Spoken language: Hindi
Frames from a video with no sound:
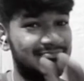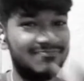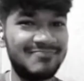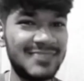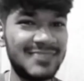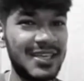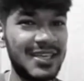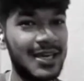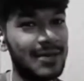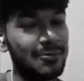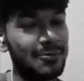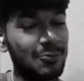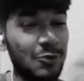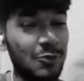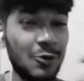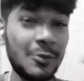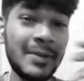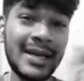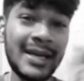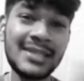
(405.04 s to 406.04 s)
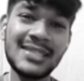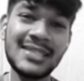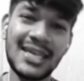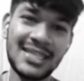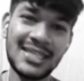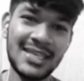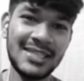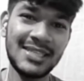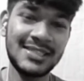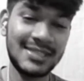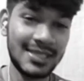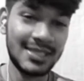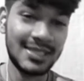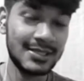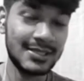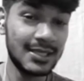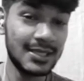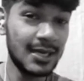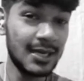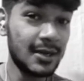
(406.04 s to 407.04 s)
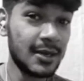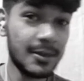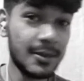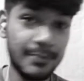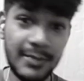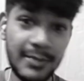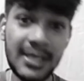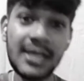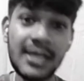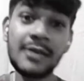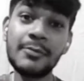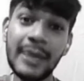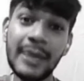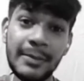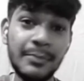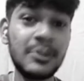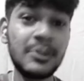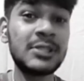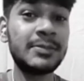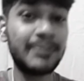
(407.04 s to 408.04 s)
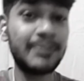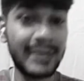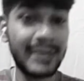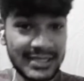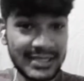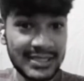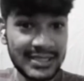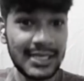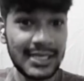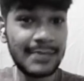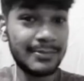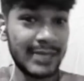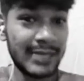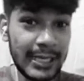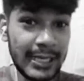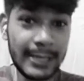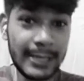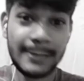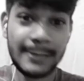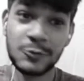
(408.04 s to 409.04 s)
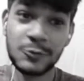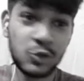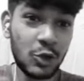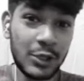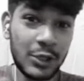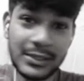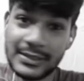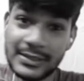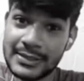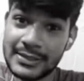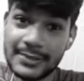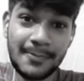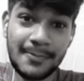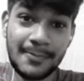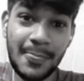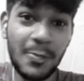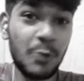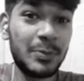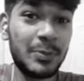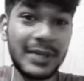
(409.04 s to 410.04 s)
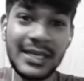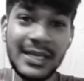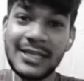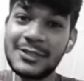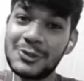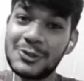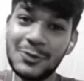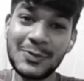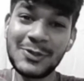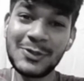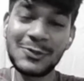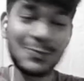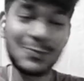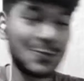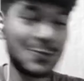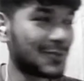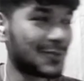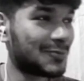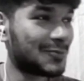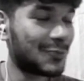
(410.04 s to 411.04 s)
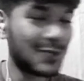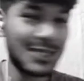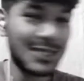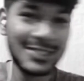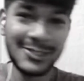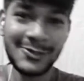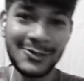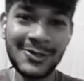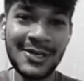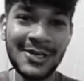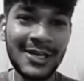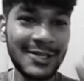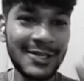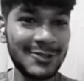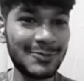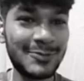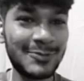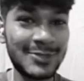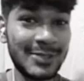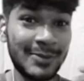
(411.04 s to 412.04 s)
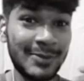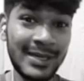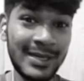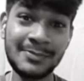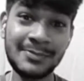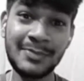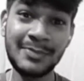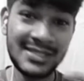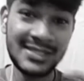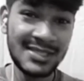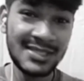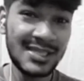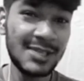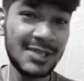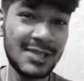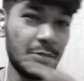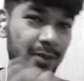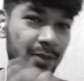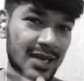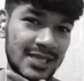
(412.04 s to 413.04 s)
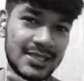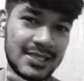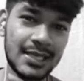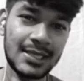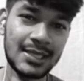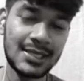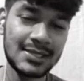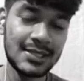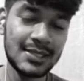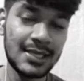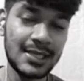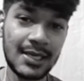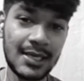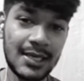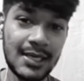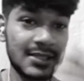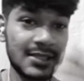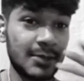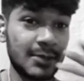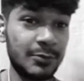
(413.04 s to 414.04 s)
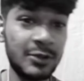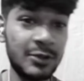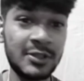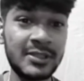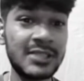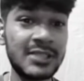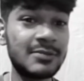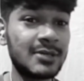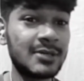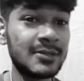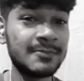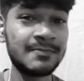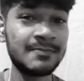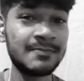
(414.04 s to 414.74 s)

नहीं यार ब्लू ब्लड ज़्यादा इससे अच्छा था मेरे को भाई मुझे पर्सनल मेरी चॉइस ओपिनियन जो भी तुम लोग बोलना चाहो तो मुझे भाई पर्सनली वो वाला ज़्यादा इसी लगा एज़ कम्पेयर टू दिस वन